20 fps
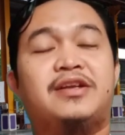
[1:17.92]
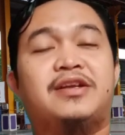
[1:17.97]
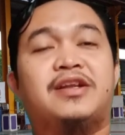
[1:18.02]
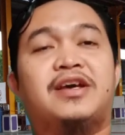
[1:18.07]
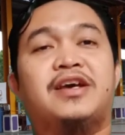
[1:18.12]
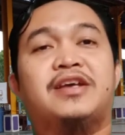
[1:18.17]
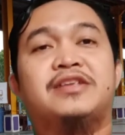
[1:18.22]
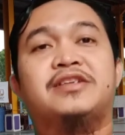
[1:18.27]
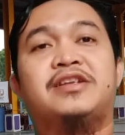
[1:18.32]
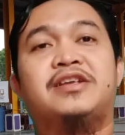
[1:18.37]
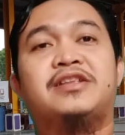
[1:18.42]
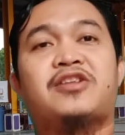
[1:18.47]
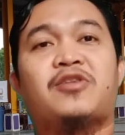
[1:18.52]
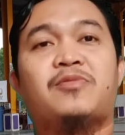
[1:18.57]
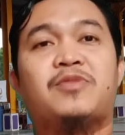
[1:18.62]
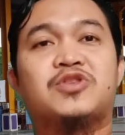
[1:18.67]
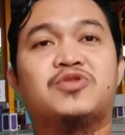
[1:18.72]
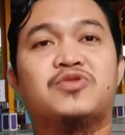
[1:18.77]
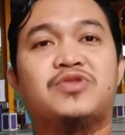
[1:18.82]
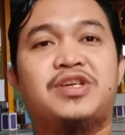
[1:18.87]
Nah jadi
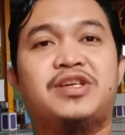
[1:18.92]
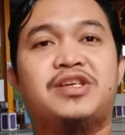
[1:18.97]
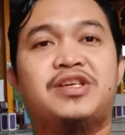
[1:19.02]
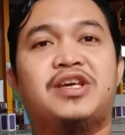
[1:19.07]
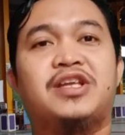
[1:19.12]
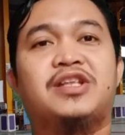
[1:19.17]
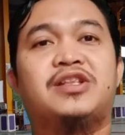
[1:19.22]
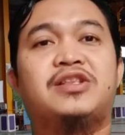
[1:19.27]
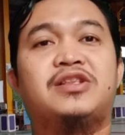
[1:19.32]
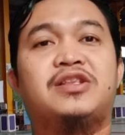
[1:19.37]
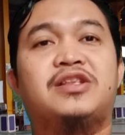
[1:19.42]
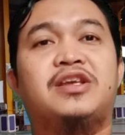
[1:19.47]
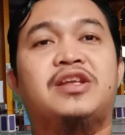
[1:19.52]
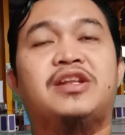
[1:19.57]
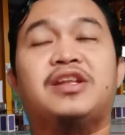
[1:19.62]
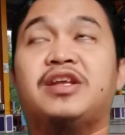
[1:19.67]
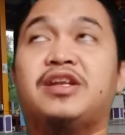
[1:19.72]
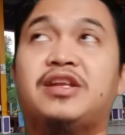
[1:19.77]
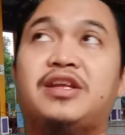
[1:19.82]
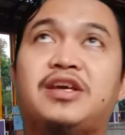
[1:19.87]
troubleshootingnya
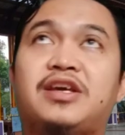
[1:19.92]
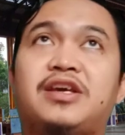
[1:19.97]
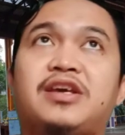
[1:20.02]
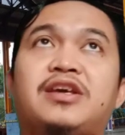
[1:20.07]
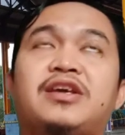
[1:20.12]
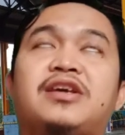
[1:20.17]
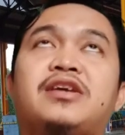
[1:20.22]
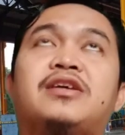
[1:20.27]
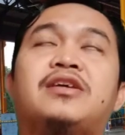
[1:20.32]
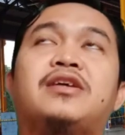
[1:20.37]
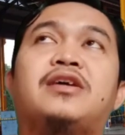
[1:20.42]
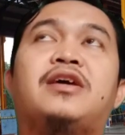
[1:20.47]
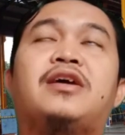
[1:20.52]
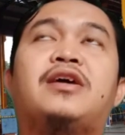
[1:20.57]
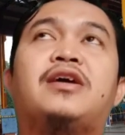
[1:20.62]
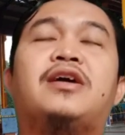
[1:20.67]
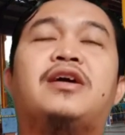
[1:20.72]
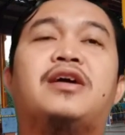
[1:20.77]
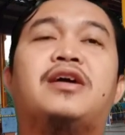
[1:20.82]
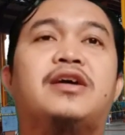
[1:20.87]
ini di
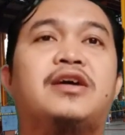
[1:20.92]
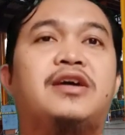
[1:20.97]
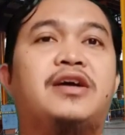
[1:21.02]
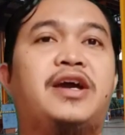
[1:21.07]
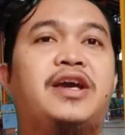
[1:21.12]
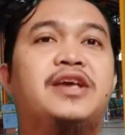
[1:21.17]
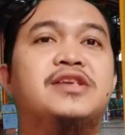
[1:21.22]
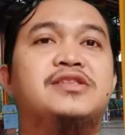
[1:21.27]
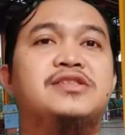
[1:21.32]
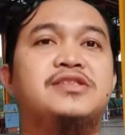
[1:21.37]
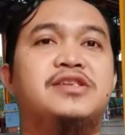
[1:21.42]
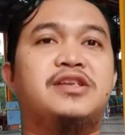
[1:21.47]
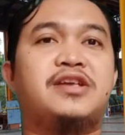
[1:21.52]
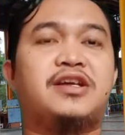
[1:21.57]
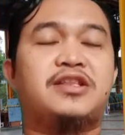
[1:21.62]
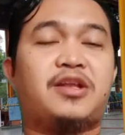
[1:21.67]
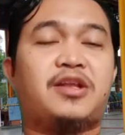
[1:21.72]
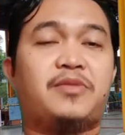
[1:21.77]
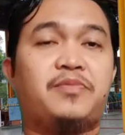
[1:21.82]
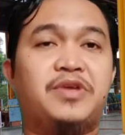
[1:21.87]
uh, engine
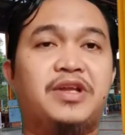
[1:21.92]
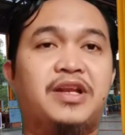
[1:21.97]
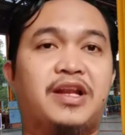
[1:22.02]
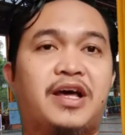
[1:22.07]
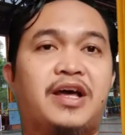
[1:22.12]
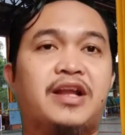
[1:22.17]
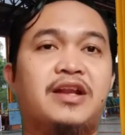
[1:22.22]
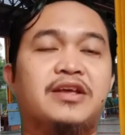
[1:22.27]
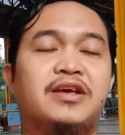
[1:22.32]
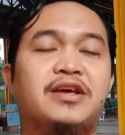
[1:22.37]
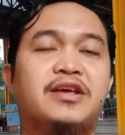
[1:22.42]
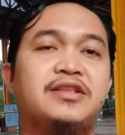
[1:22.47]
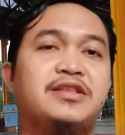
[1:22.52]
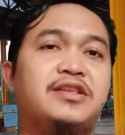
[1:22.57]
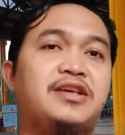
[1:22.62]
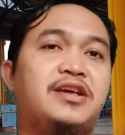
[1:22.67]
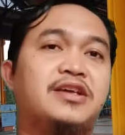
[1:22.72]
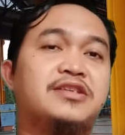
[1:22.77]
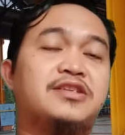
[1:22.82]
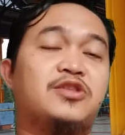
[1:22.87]
Caterpillar ya
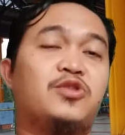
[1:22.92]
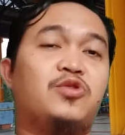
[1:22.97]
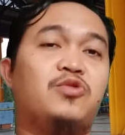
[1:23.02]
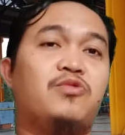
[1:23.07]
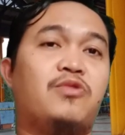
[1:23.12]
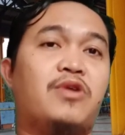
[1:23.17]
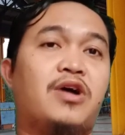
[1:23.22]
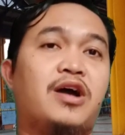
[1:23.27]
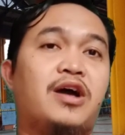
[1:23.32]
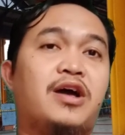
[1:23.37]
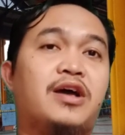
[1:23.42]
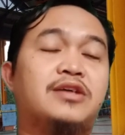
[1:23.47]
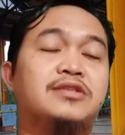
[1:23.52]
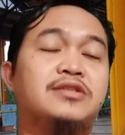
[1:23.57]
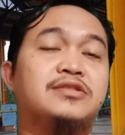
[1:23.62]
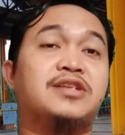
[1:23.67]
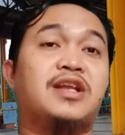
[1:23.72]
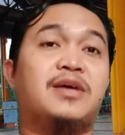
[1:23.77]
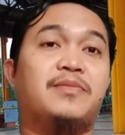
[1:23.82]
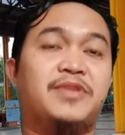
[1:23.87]

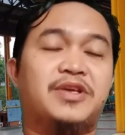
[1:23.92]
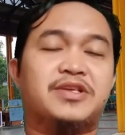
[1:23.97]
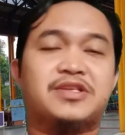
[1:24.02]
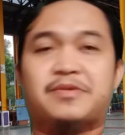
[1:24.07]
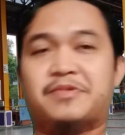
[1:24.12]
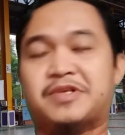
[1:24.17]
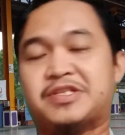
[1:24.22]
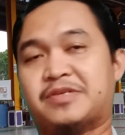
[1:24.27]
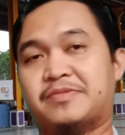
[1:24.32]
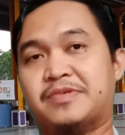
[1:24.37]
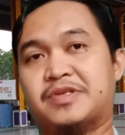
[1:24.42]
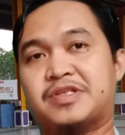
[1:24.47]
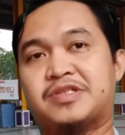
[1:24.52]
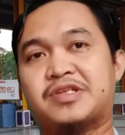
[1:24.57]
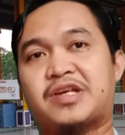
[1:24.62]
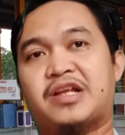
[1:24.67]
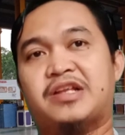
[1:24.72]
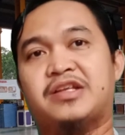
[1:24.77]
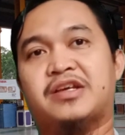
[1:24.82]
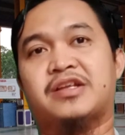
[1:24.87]
3126 ya sahabat-sahabat
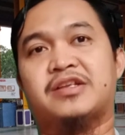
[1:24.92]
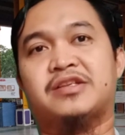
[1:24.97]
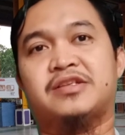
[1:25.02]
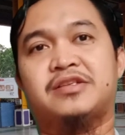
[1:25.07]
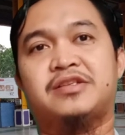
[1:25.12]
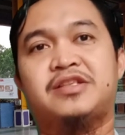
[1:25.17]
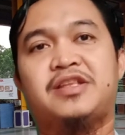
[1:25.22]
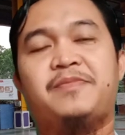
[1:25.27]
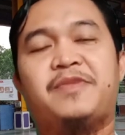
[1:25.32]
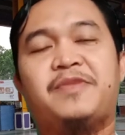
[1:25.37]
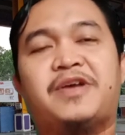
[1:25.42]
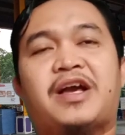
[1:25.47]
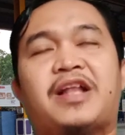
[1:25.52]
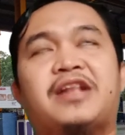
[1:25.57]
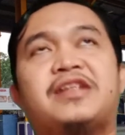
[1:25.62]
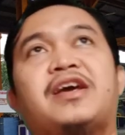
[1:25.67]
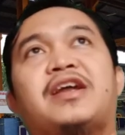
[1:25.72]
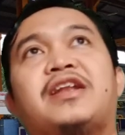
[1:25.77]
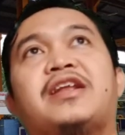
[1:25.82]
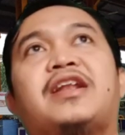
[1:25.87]
sekalian.
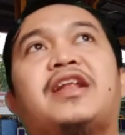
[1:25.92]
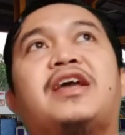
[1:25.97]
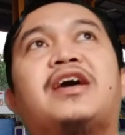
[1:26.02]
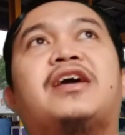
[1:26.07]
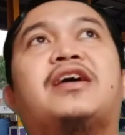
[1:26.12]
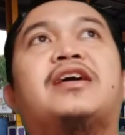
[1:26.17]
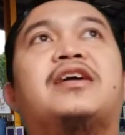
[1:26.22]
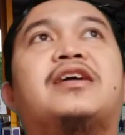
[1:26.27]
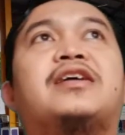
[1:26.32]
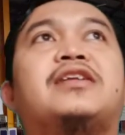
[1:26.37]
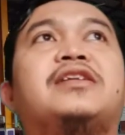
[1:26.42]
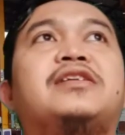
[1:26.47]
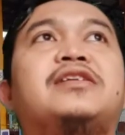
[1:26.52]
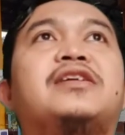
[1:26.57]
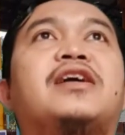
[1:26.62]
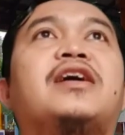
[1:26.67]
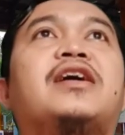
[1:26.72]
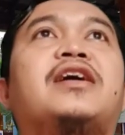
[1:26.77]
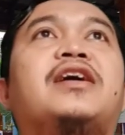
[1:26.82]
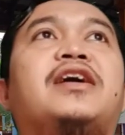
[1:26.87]
Tipikalnya adalah
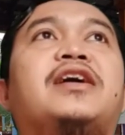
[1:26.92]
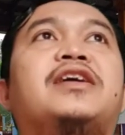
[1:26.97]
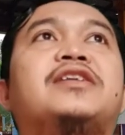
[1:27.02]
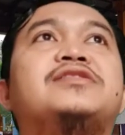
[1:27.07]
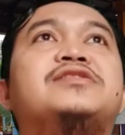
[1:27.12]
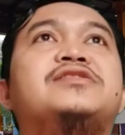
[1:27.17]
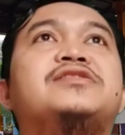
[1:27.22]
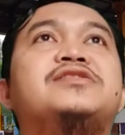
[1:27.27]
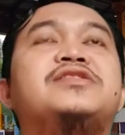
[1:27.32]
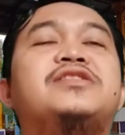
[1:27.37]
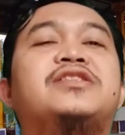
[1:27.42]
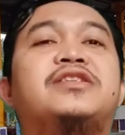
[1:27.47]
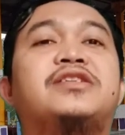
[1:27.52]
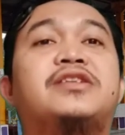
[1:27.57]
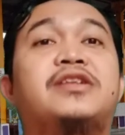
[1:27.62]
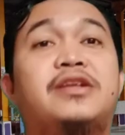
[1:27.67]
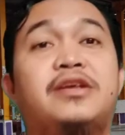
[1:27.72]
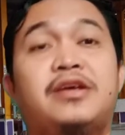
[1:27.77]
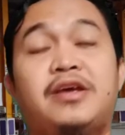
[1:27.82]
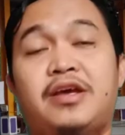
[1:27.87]
dia
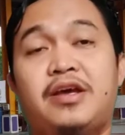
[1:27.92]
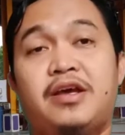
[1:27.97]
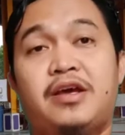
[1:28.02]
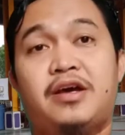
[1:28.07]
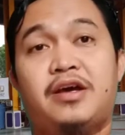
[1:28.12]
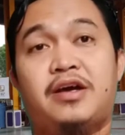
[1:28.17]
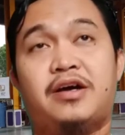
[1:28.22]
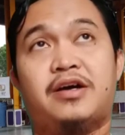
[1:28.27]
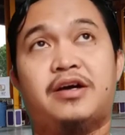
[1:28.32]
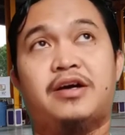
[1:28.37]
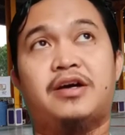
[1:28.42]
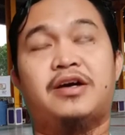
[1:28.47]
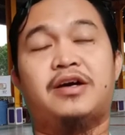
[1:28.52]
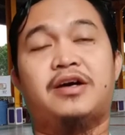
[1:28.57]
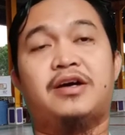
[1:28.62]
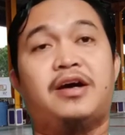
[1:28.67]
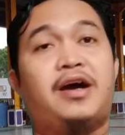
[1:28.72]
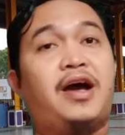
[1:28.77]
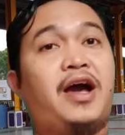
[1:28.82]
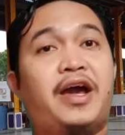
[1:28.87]
engine
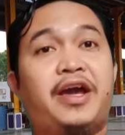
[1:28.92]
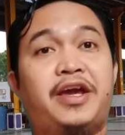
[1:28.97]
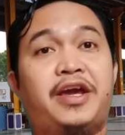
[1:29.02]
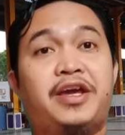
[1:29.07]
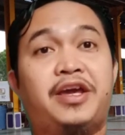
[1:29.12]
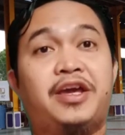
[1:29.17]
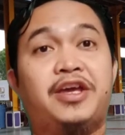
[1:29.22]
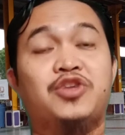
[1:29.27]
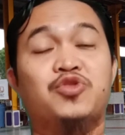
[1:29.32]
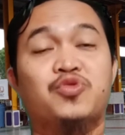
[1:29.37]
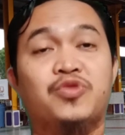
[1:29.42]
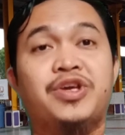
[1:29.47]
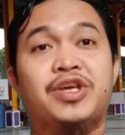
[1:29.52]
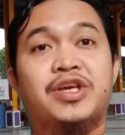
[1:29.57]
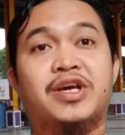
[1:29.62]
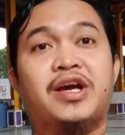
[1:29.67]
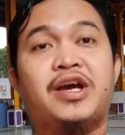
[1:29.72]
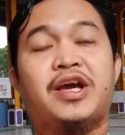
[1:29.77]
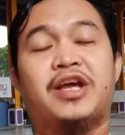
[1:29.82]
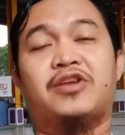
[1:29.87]
uh, eh,
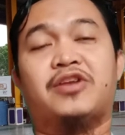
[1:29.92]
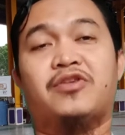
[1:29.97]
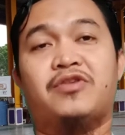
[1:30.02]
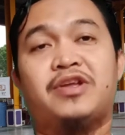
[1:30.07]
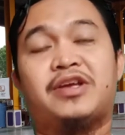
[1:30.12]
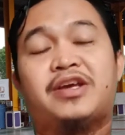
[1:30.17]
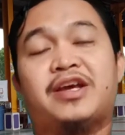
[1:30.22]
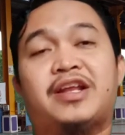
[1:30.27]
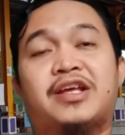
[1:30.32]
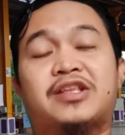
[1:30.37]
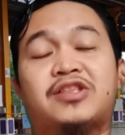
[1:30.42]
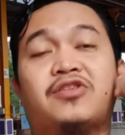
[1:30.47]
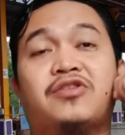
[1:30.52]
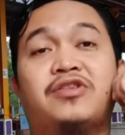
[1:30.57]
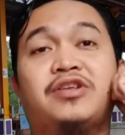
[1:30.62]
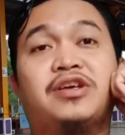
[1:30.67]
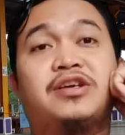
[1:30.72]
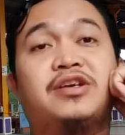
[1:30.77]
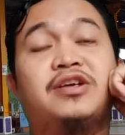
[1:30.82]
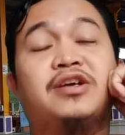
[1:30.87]
HEUI ya hydraulic
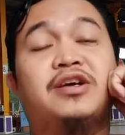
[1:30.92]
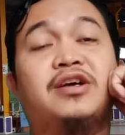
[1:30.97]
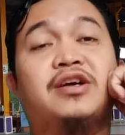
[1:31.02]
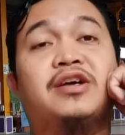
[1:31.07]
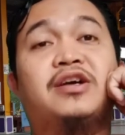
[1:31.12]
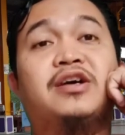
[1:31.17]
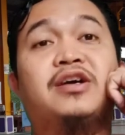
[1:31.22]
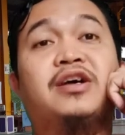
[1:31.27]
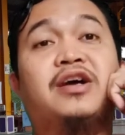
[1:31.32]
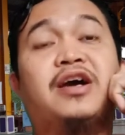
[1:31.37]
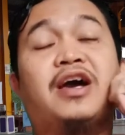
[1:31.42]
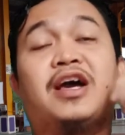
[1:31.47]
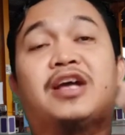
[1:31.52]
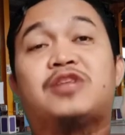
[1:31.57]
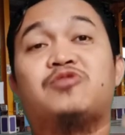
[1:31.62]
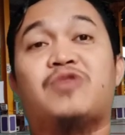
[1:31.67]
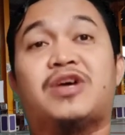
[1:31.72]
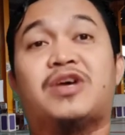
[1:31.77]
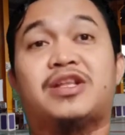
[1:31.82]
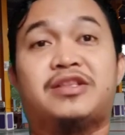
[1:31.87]
electronic uh,
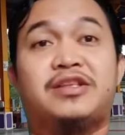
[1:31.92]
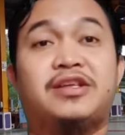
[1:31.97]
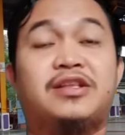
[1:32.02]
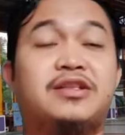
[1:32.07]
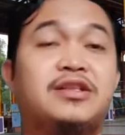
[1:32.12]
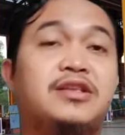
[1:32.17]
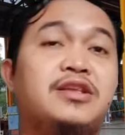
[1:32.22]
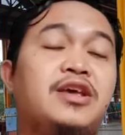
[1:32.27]
actuated